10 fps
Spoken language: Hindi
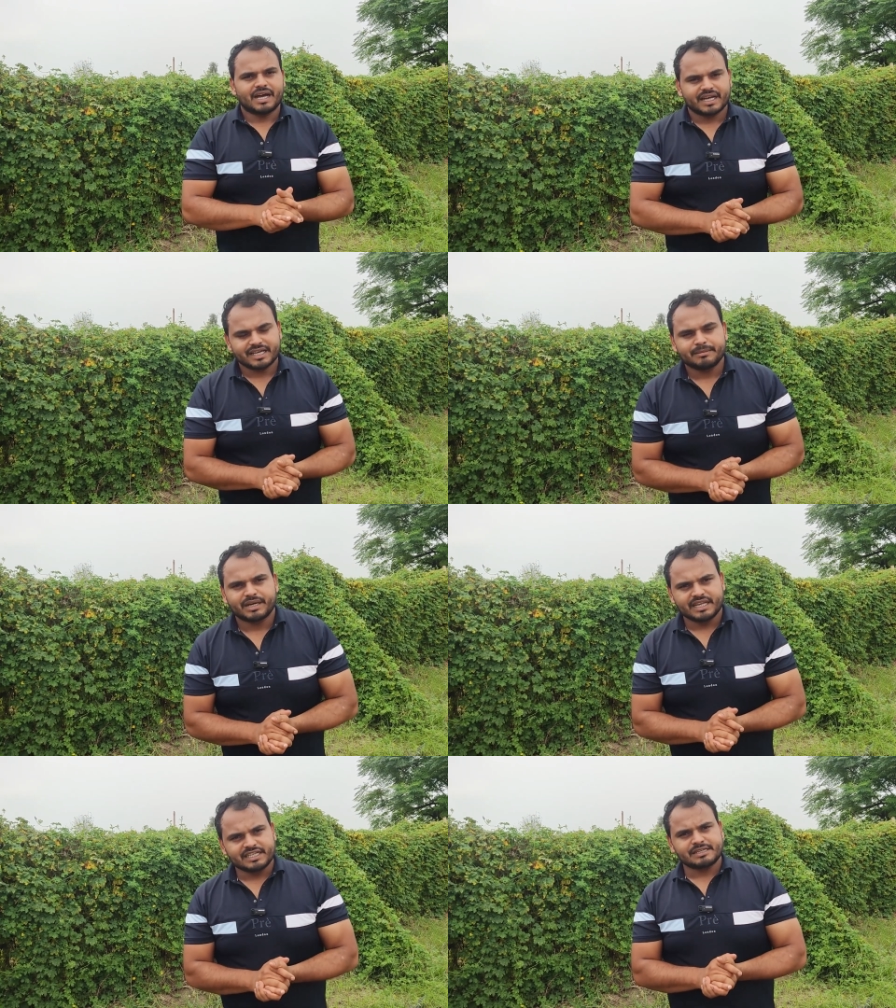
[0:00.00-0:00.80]
में आगे
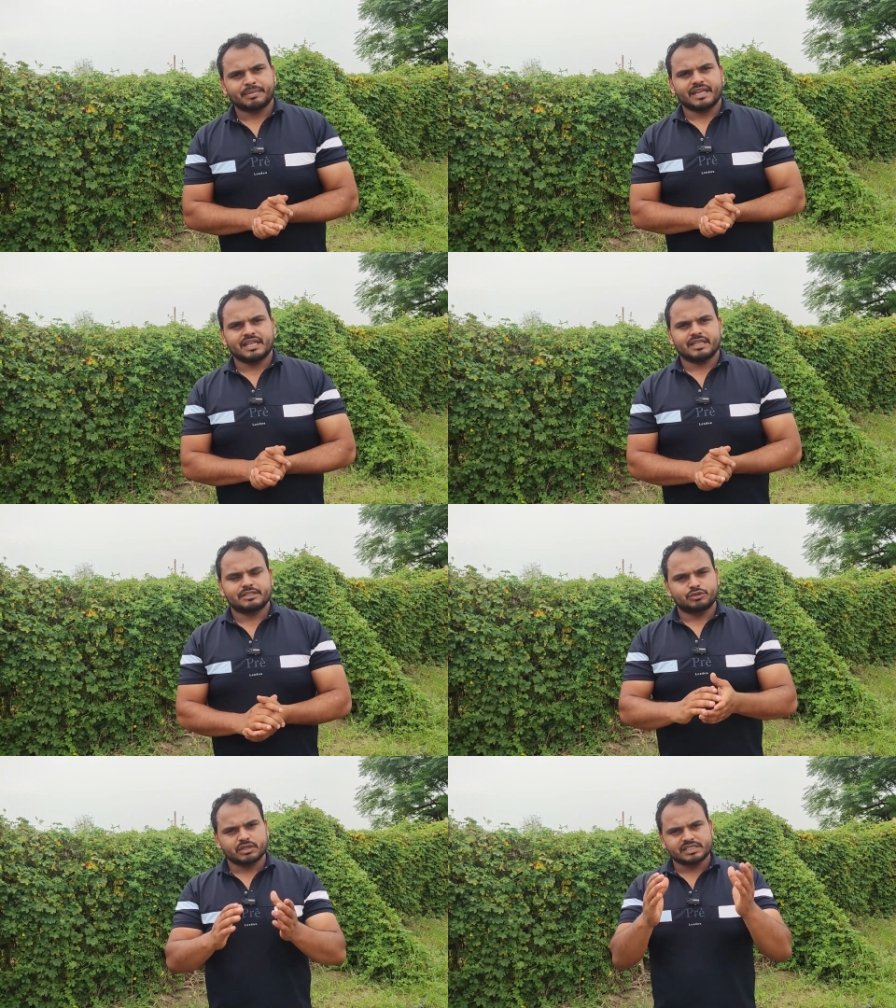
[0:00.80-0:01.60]
बढ़ने से पहले
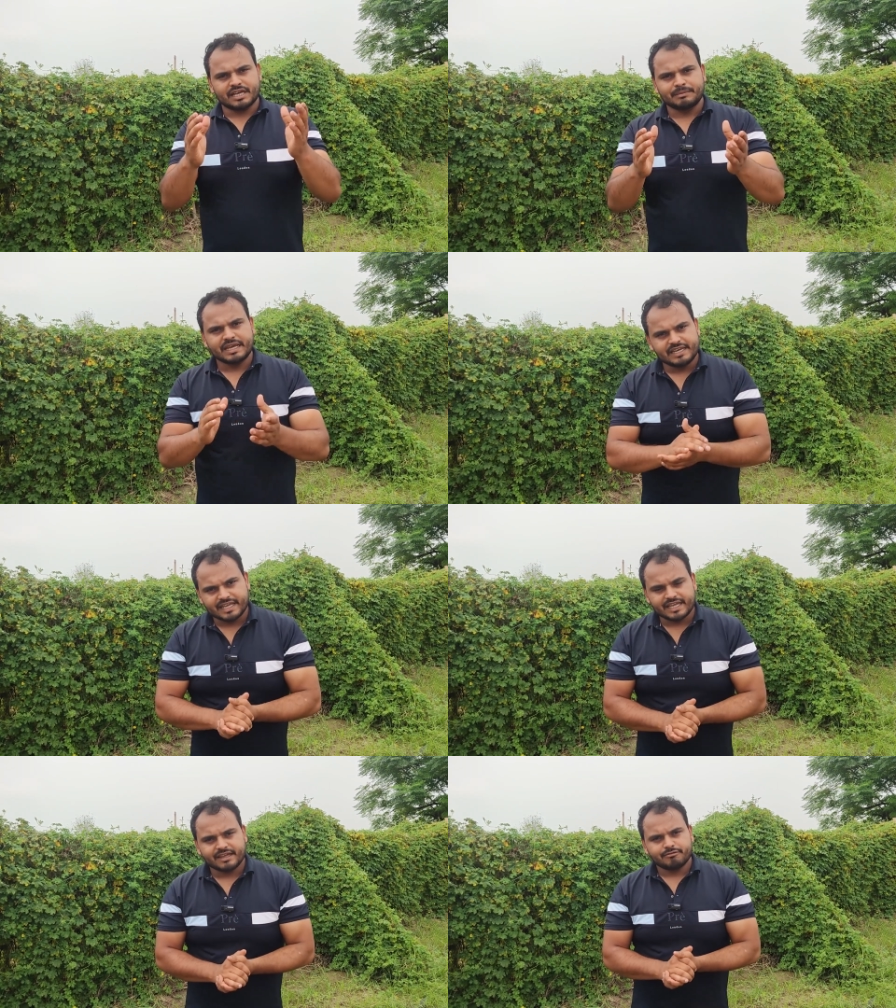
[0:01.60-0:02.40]
जो किसान भाई
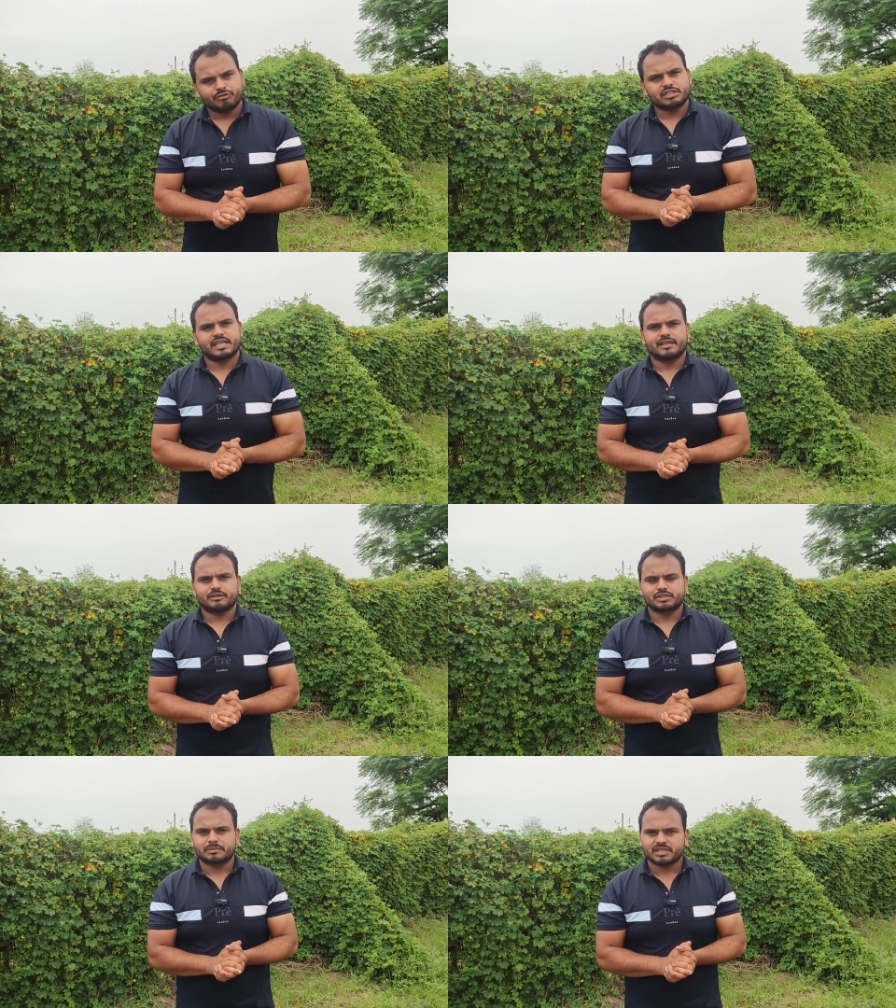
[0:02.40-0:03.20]
नए हैं वो चैनल
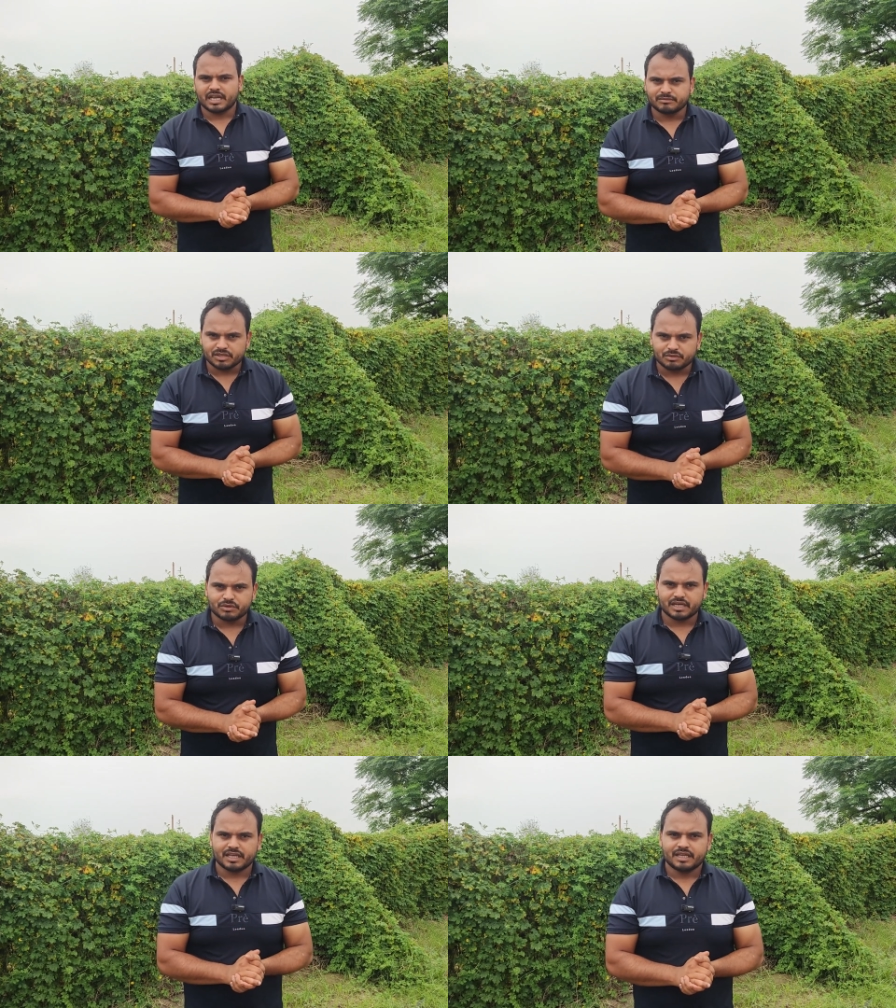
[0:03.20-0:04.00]
को सब्सक्राइब
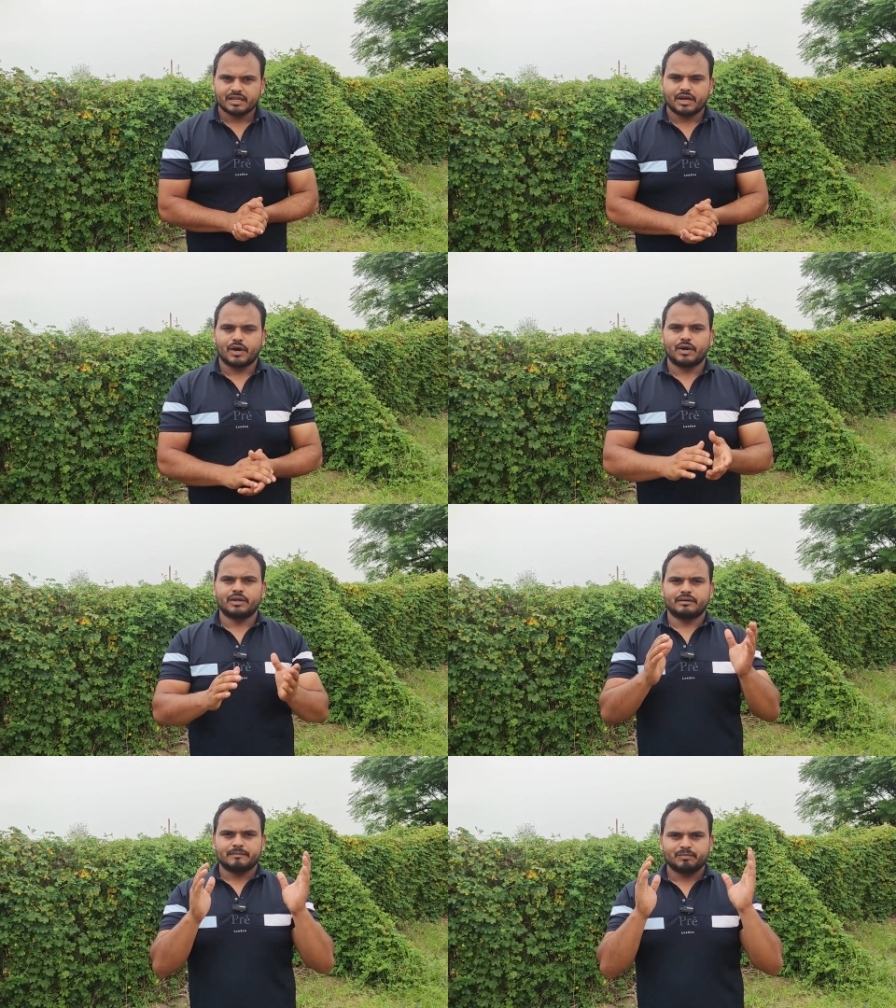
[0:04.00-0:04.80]
जरूर करें और